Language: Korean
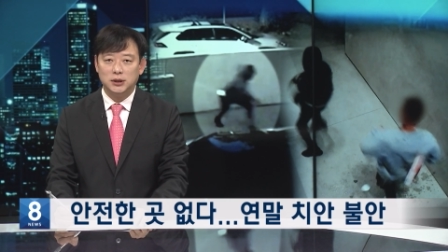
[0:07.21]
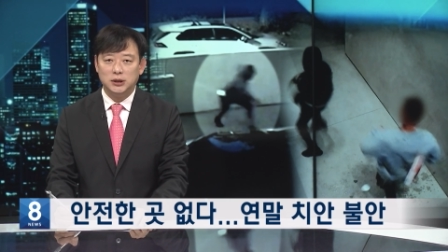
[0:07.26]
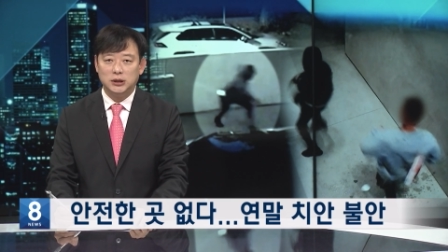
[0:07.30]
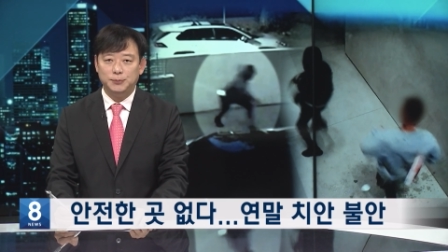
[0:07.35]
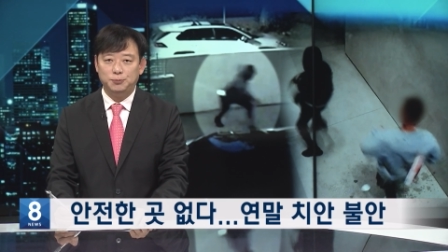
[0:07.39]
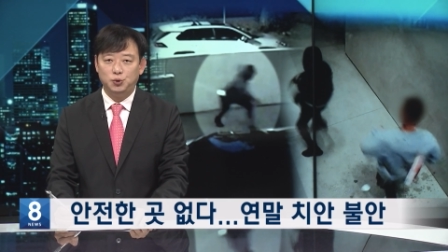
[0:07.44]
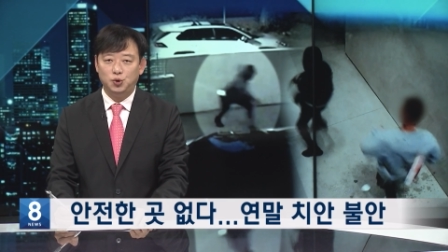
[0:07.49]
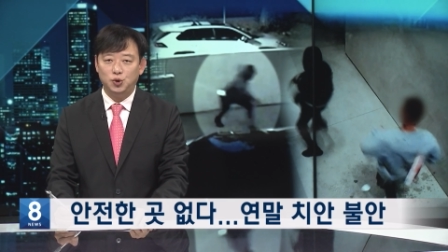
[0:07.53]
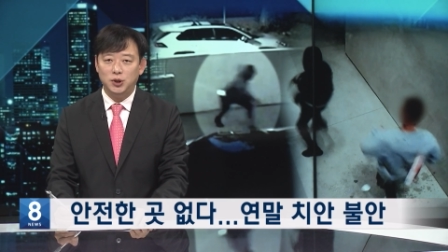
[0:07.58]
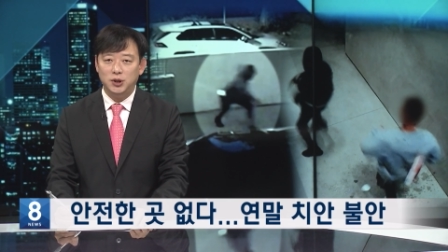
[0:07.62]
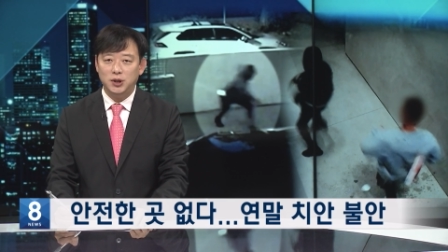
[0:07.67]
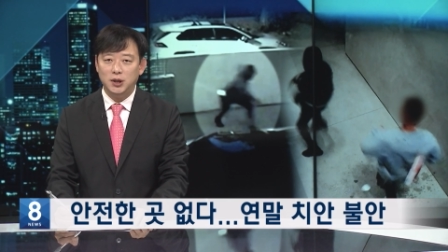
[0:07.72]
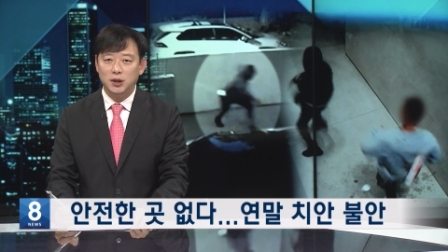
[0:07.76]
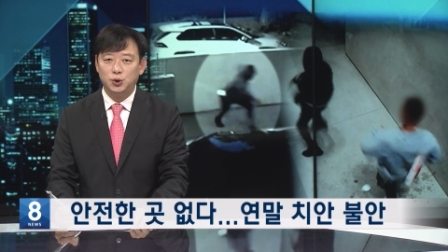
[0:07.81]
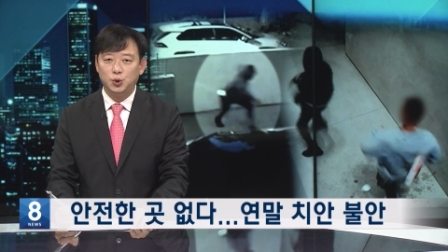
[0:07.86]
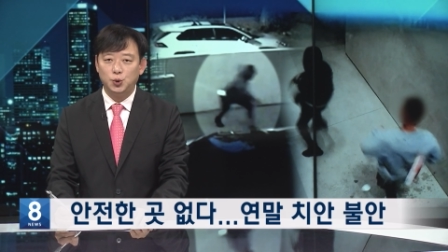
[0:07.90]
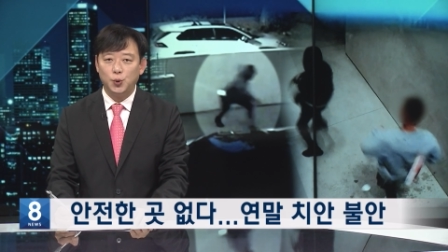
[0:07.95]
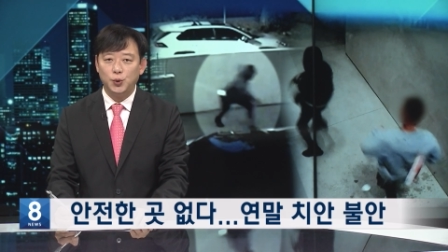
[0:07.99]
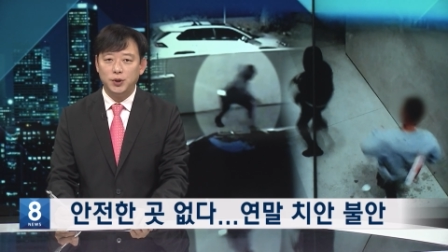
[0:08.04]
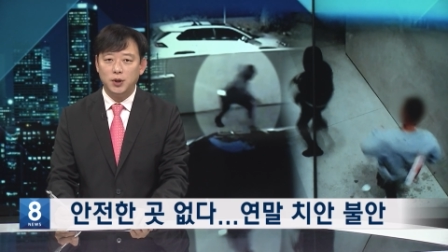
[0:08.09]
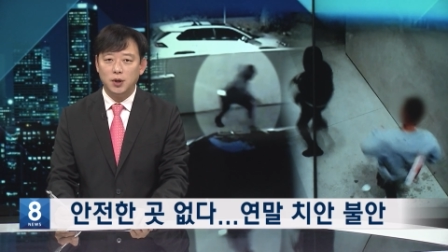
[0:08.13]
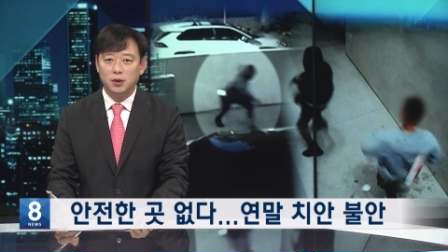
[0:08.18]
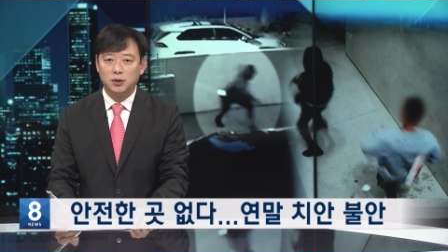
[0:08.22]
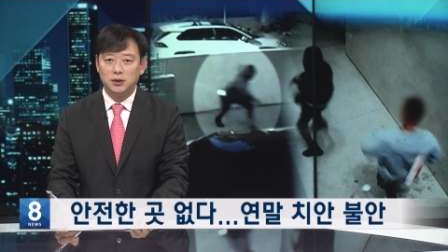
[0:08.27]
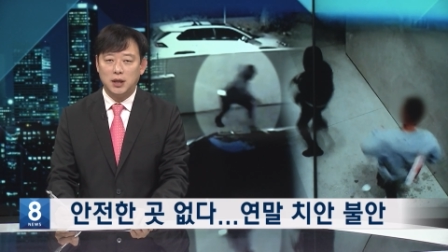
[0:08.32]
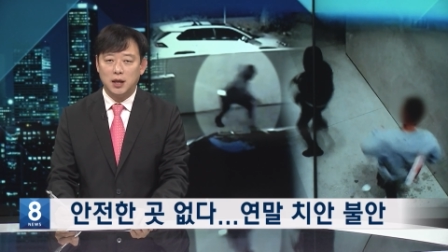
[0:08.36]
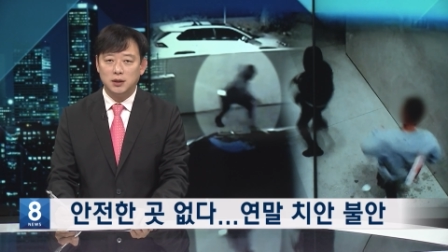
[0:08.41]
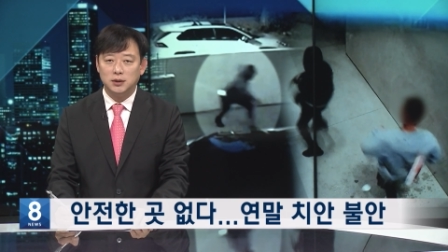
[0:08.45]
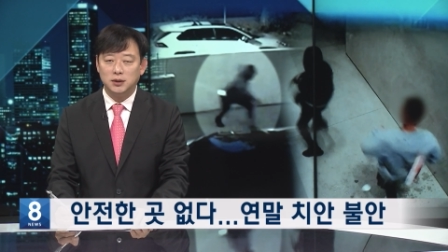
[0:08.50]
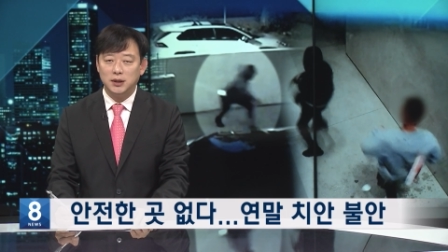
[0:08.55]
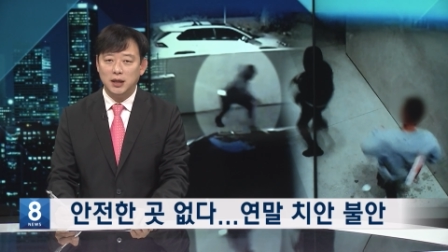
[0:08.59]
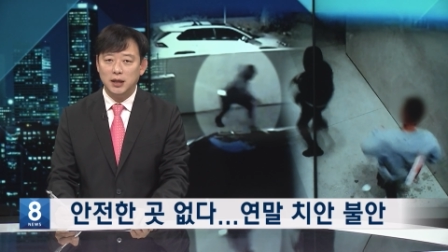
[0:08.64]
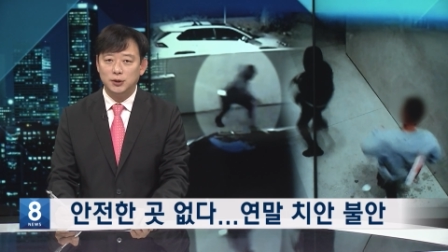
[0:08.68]
집주인이 총격
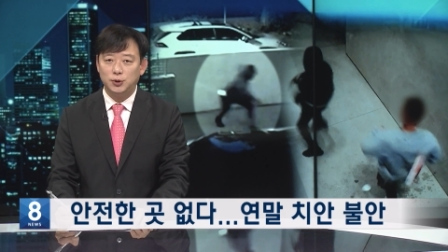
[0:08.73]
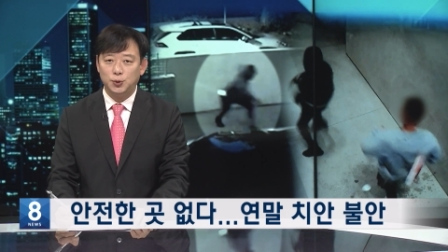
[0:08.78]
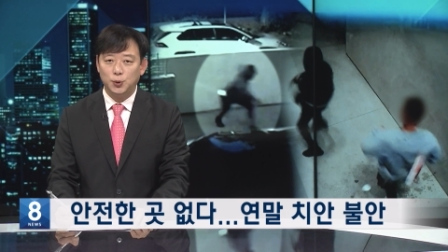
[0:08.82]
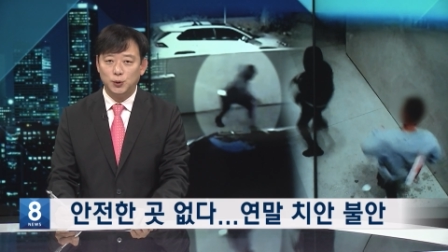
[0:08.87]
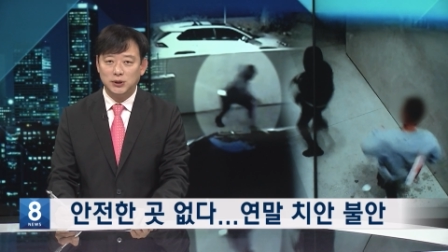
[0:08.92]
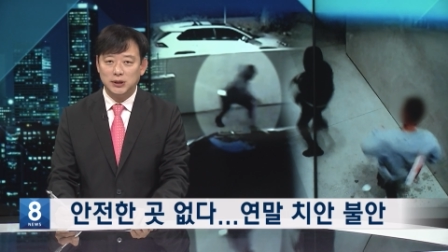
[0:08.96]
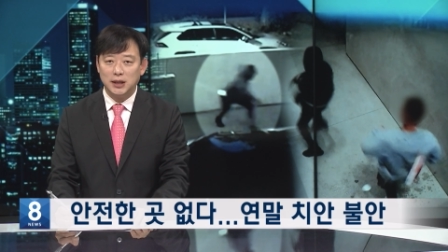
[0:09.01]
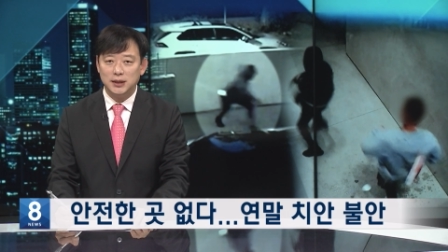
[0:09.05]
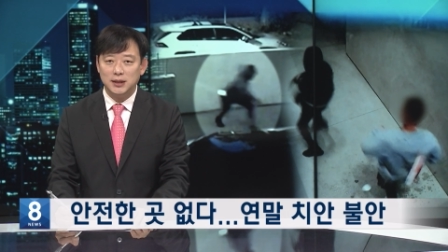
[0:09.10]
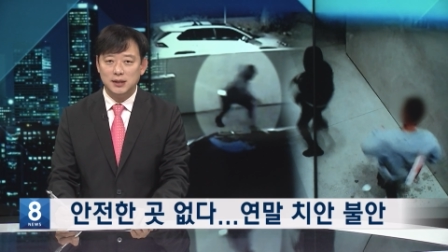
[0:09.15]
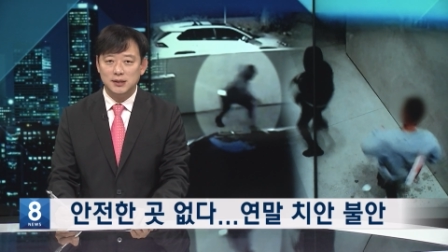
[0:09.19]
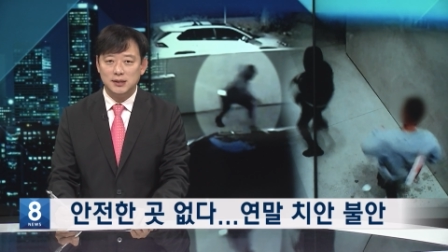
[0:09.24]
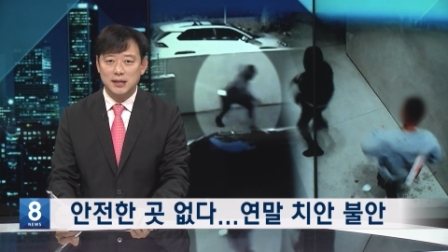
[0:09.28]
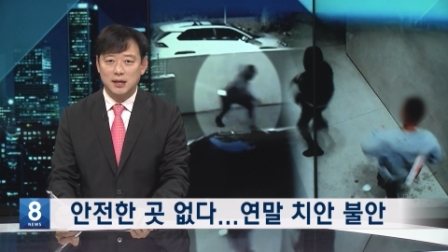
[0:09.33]
대응에 쫓아낸